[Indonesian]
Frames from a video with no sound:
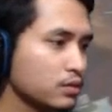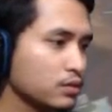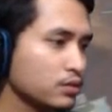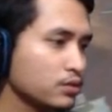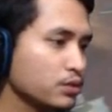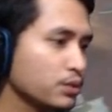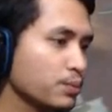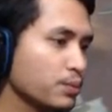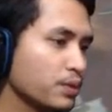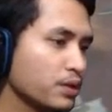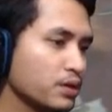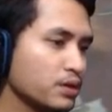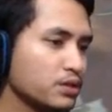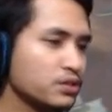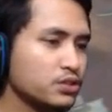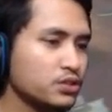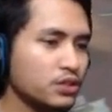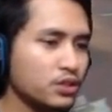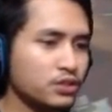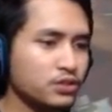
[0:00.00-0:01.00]
di mannequin
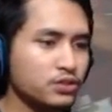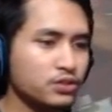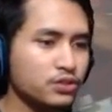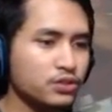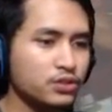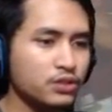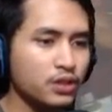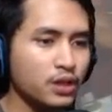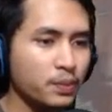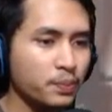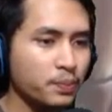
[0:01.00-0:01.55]
challenge ya